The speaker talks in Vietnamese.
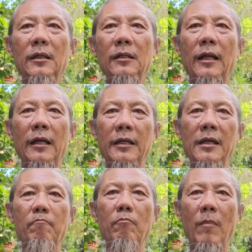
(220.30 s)
tức là
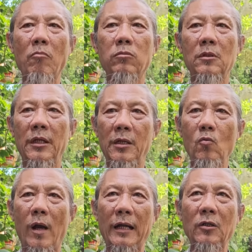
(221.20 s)
kim mộc thủy
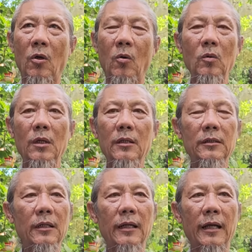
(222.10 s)
hỏa thổ,
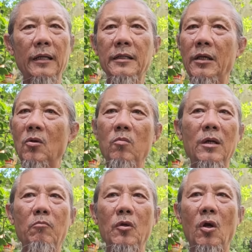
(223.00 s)
tức là cái gì cũng
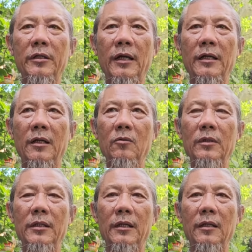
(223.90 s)
không do trời định
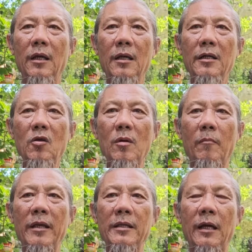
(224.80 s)
quý vị. Nếu
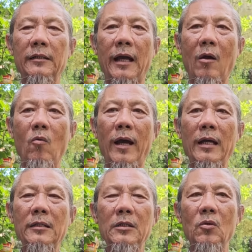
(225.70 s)
mà bây giờ tạo
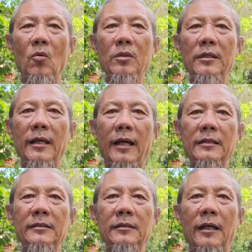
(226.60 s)
hóa, ví dụ như
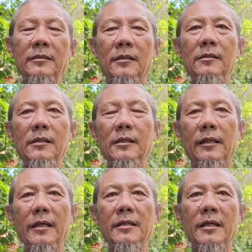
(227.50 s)
vậy, giả sử như
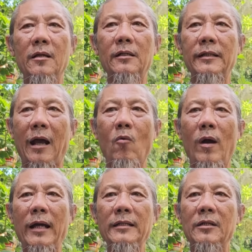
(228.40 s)
cái gì nó tạo
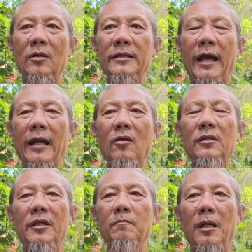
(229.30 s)
hóa thì nó giả
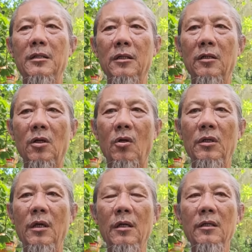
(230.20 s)
đó chuyện bình thường
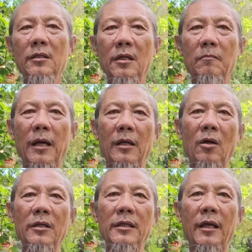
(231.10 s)
thôi. Nhưng mà
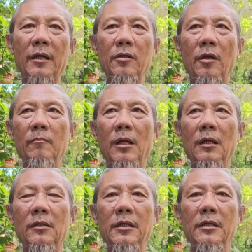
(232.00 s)
nói về cái chuyện mà
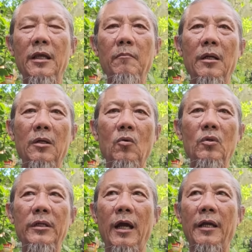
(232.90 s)
lực thiên nhiên, mà lực
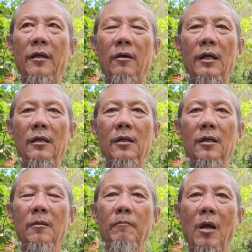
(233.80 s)
của trời rồi đó,
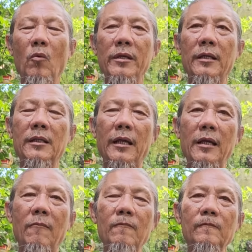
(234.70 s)
mà quý vị
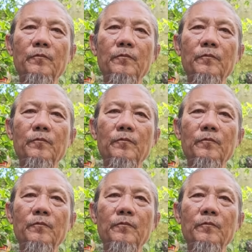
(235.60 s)
thấy không,